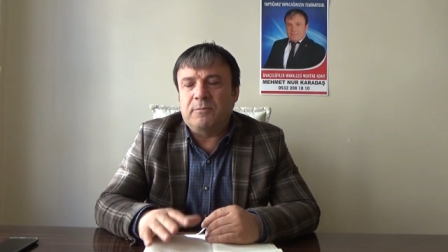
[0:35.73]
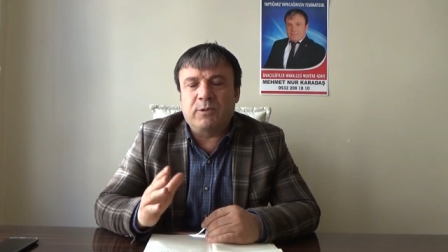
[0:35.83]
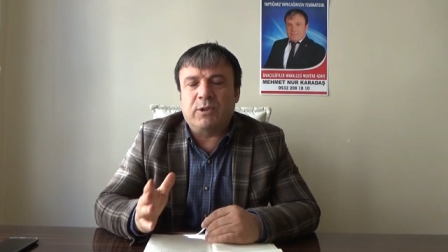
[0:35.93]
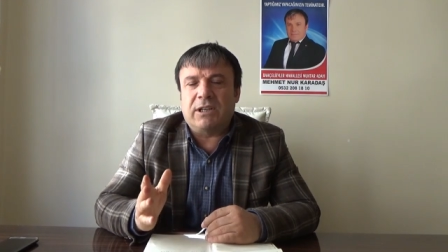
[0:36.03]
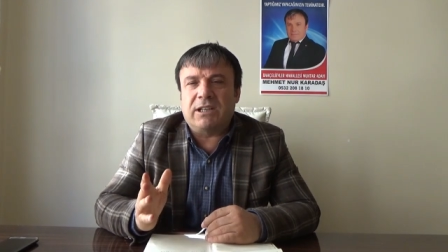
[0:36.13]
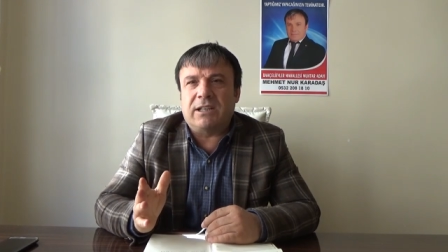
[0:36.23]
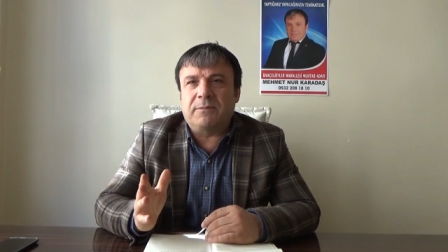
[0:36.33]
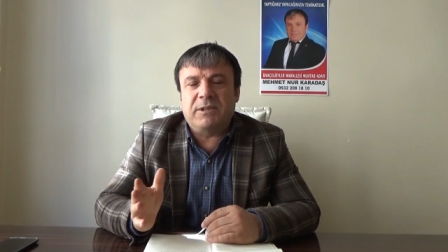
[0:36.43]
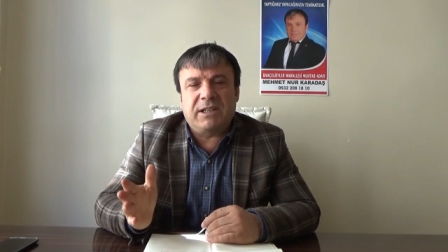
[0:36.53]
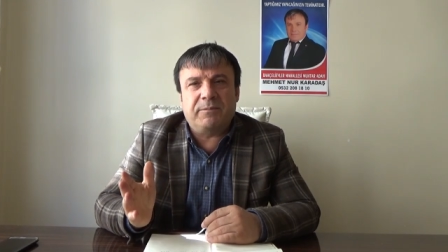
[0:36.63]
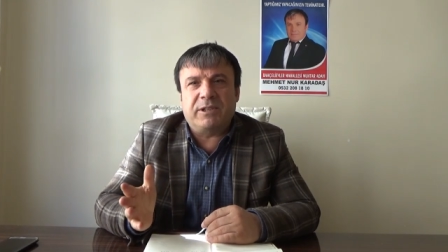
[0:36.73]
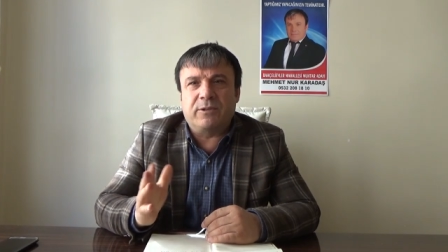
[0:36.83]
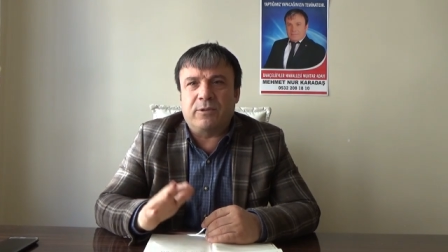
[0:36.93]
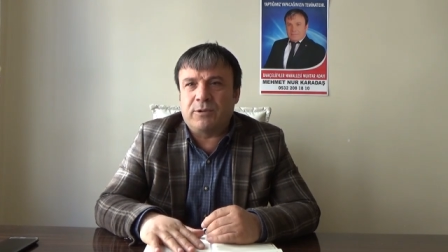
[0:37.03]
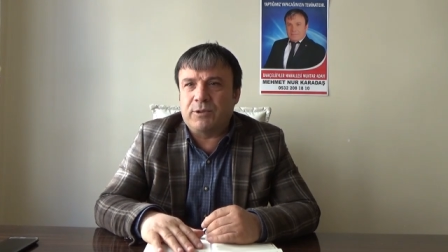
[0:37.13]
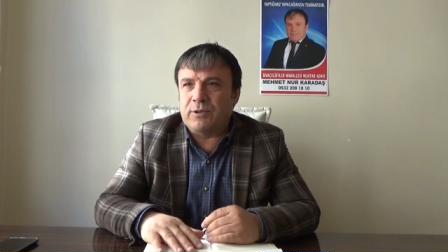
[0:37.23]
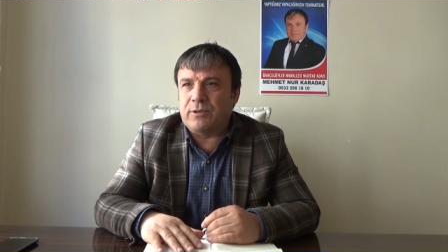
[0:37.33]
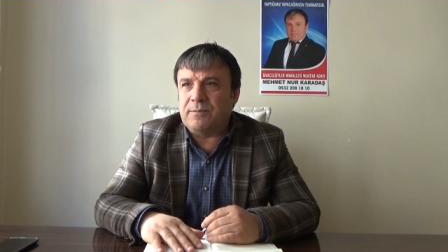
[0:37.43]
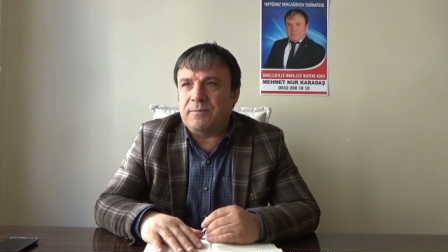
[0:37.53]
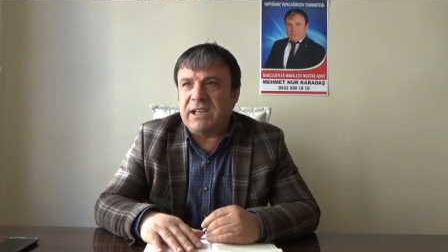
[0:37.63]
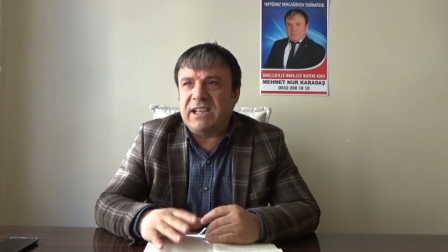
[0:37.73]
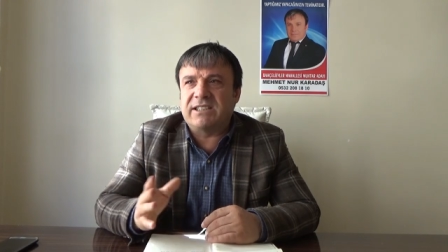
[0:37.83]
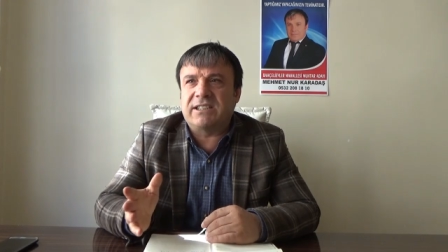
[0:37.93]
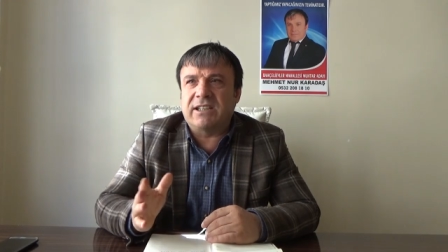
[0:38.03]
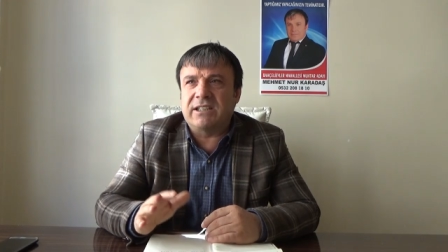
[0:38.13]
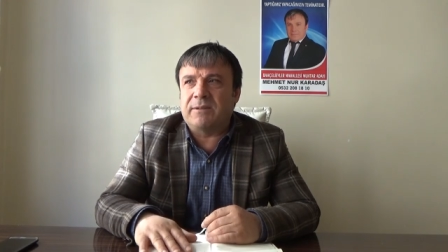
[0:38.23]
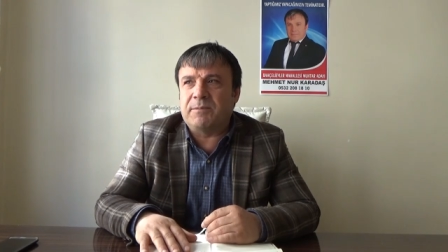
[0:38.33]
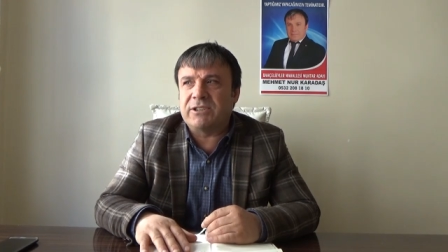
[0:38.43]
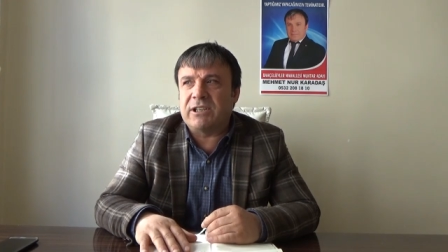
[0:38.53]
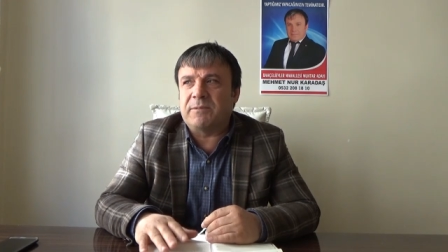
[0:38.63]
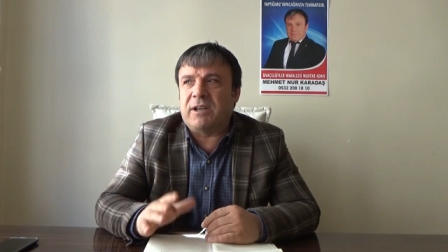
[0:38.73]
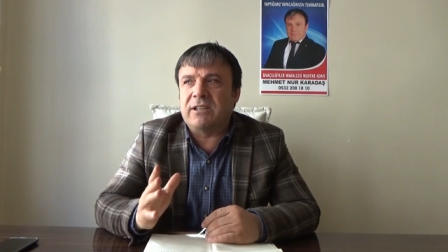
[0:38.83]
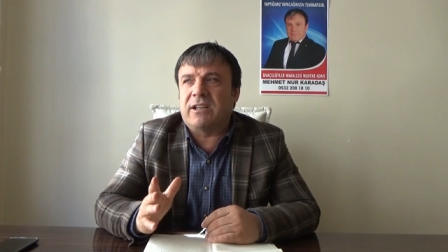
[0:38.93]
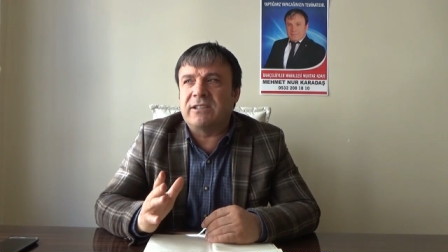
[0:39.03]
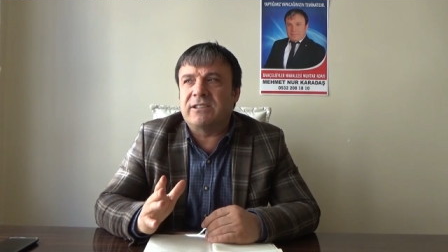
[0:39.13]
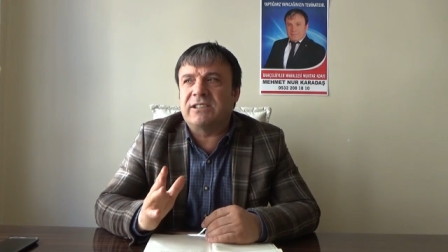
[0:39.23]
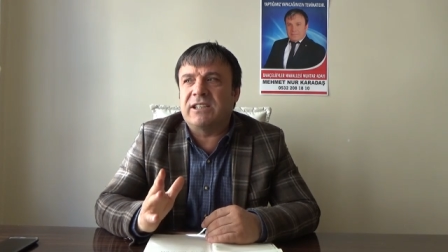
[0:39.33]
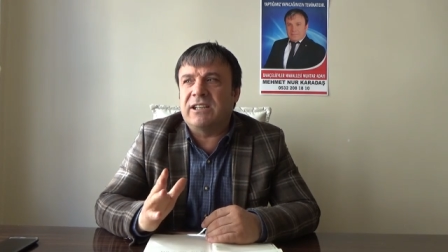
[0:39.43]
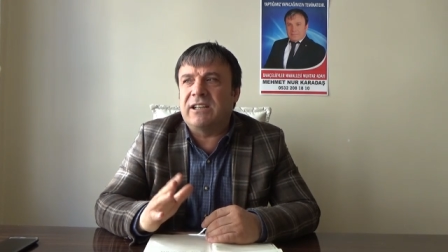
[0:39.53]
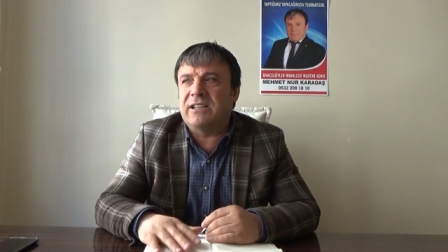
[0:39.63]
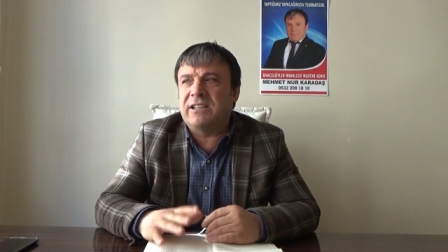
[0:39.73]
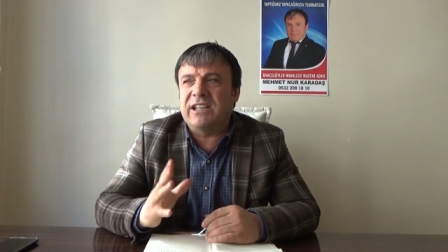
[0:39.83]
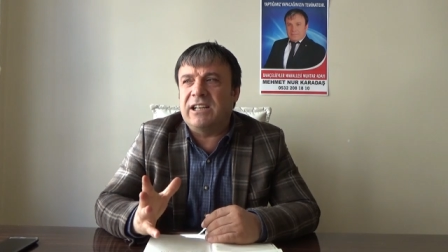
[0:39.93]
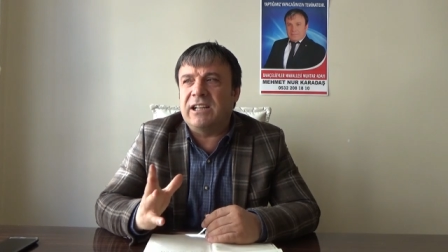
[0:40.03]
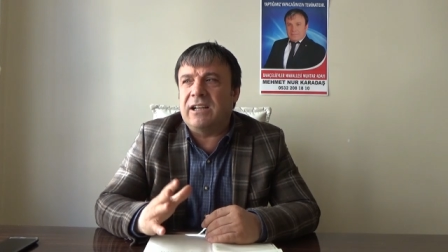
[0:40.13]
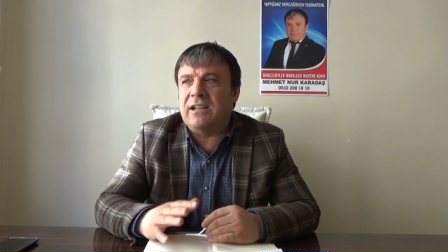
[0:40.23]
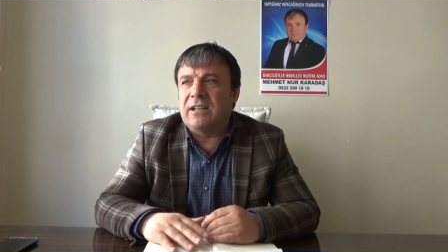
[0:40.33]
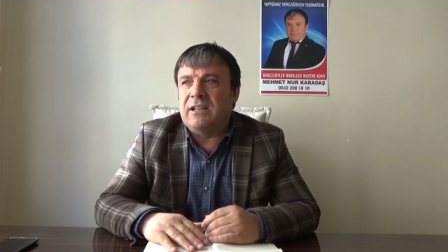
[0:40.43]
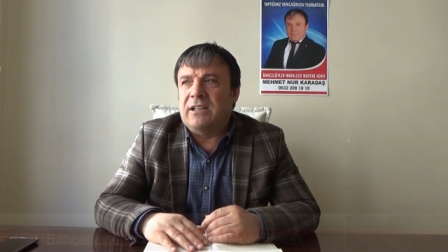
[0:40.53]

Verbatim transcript: Müdürlerle birebir görüşüyorum. Eksikleri yapacağım. Allah'ın izniyle